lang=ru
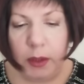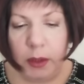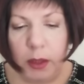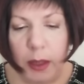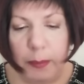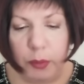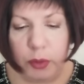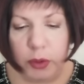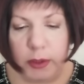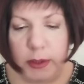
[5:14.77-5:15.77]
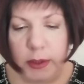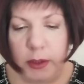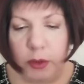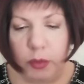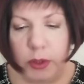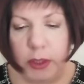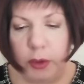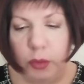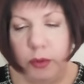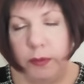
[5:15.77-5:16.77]
и апостольская
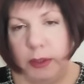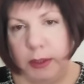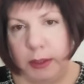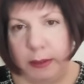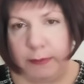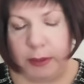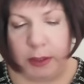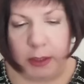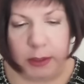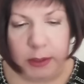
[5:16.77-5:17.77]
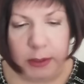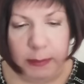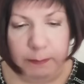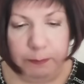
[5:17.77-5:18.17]
нунциатура в Российской Федерации –